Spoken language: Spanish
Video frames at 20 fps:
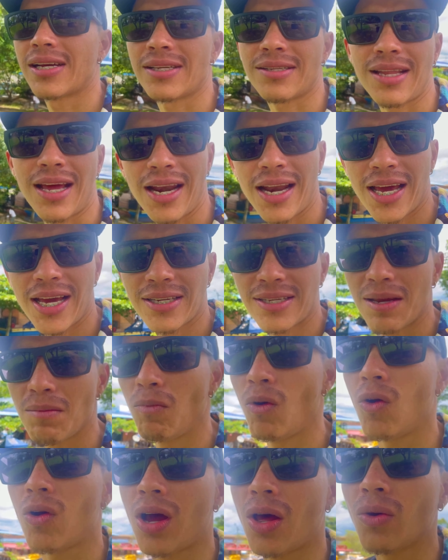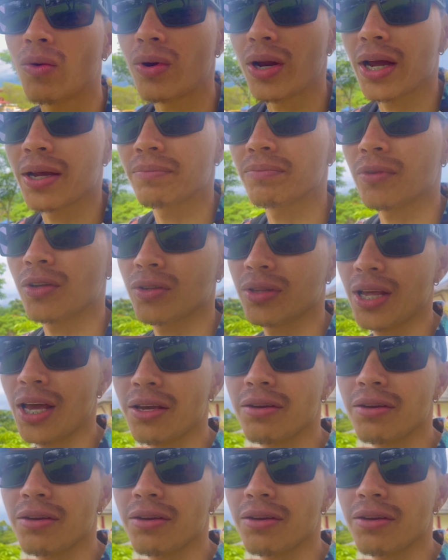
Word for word: hasta la desembocadura, donde